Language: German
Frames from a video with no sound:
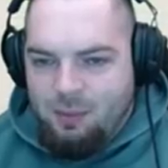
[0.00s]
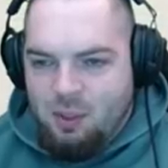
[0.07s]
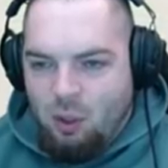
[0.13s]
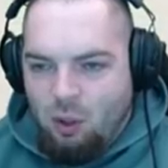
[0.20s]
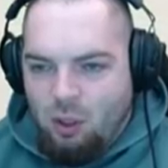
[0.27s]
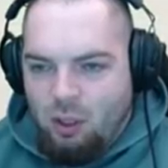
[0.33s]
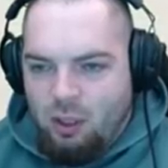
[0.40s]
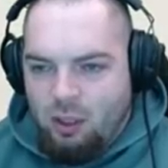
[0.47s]
ja
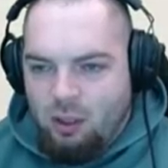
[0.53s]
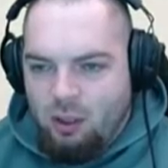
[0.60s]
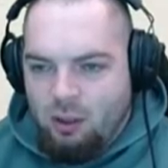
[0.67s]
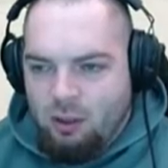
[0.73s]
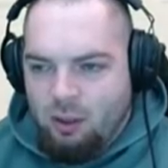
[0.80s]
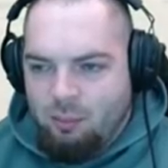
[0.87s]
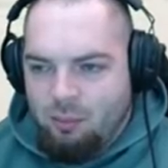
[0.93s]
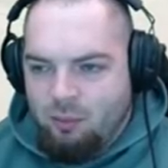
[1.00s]
auch äh,
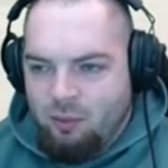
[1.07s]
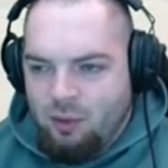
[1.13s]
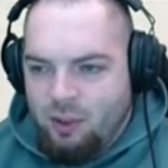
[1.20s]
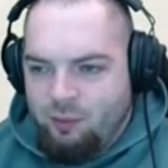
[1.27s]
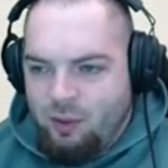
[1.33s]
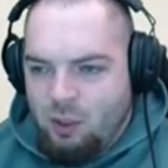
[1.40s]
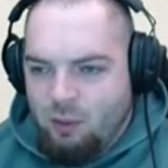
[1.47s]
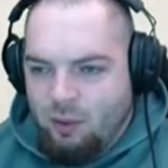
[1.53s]
in dem
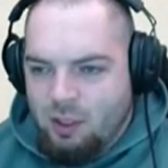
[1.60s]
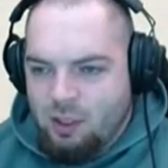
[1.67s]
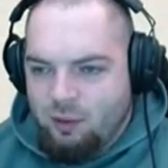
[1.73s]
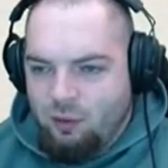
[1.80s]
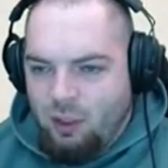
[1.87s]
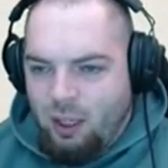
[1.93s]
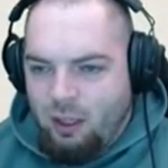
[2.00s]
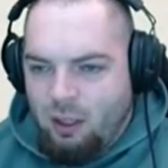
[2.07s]
Video, was ich
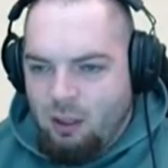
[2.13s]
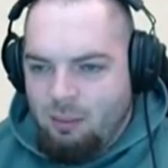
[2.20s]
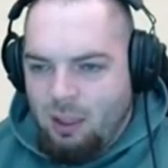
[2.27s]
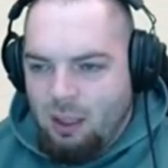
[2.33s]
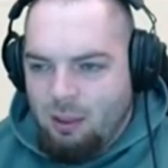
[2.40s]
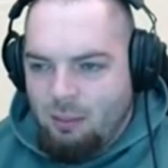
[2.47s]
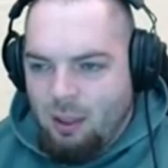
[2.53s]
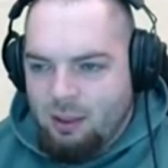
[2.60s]
vor längerem
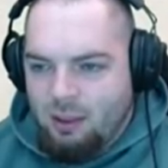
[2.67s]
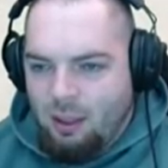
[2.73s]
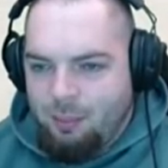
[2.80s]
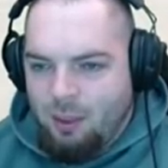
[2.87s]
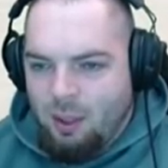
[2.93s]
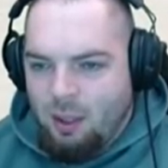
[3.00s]
mal gemacht habe,